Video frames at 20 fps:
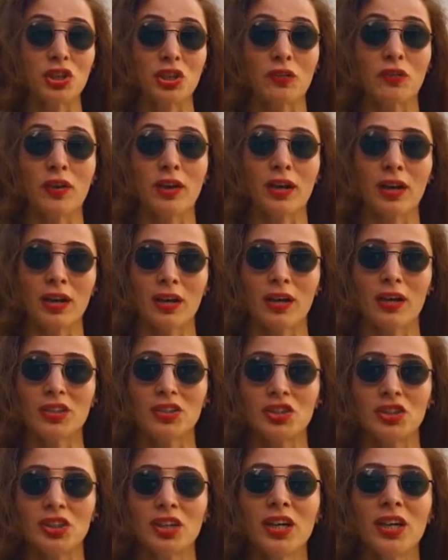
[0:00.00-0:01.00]
Cenova'ya
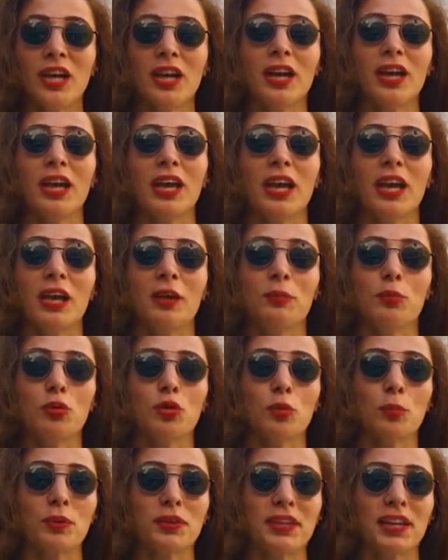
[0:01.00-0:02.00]
karşı e,
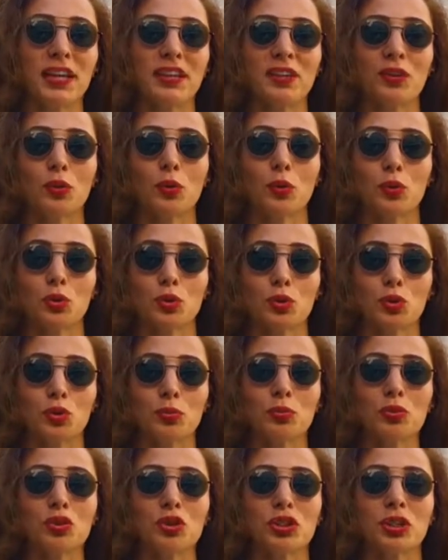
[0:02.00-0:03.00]
büyük bir tehdit
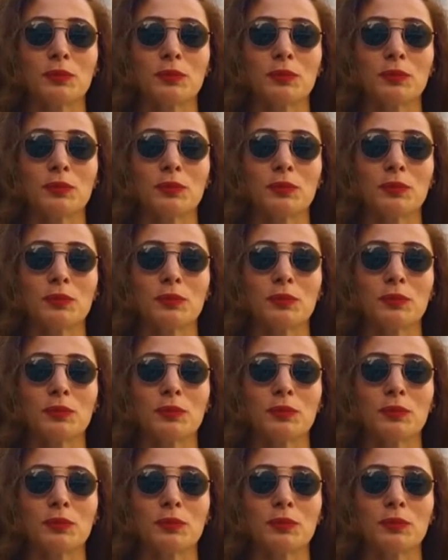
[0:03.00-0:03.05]
oluşturmuş.